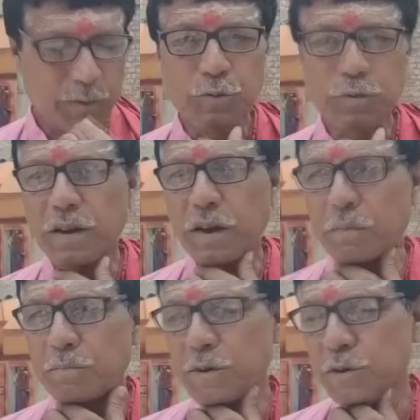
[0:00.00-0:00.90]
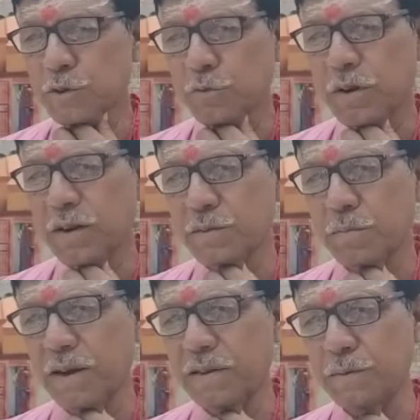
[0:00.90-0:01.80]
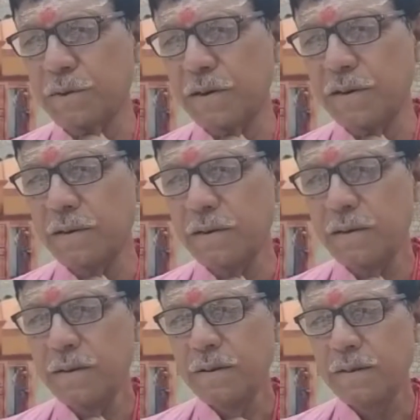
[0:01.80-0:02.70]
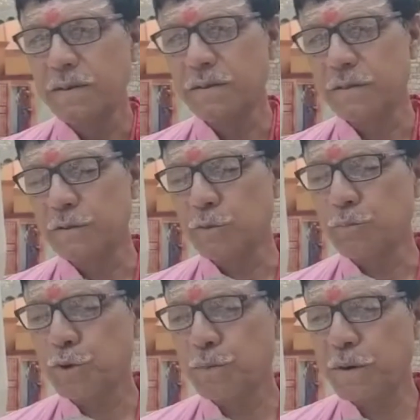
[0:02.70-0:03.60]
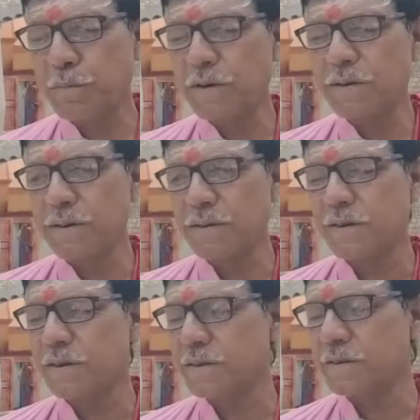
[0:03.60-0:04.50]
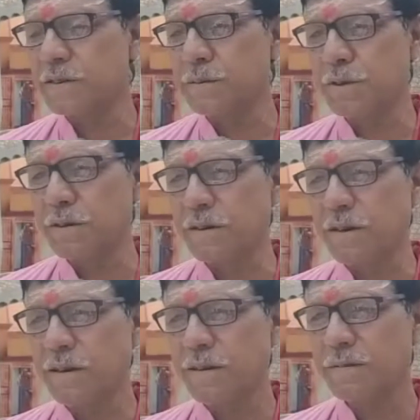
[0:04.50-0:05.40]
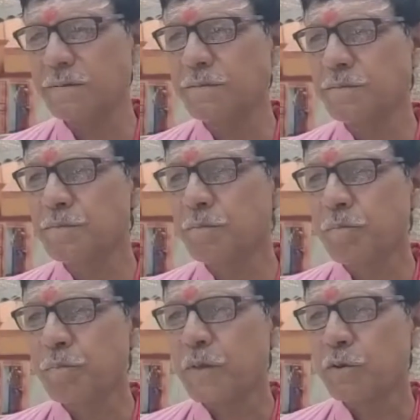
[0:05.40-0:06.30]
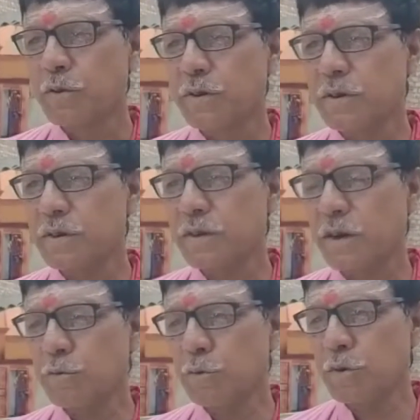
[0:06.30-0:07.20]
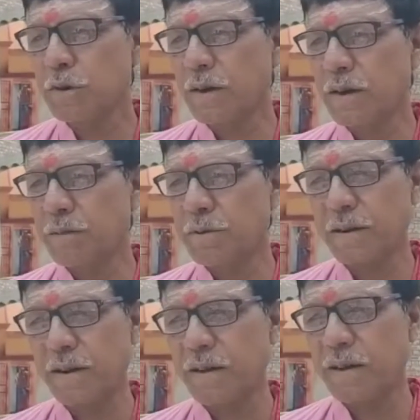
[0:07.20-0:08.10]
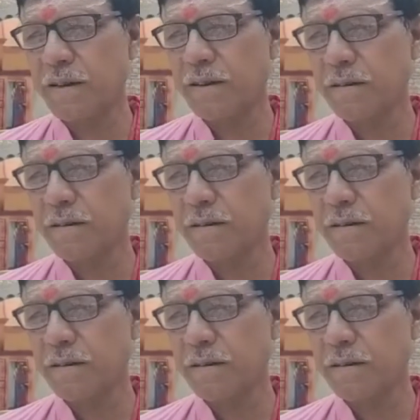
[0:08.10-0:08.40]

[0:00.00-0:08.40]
शुद्ध नाम मृतेश्वर नाथ महादेव है जो पूरे ब्रह्मांड के अंदर एक ही शिवलिंग है जिनके चारों ओर गंगा बढ़ रहा है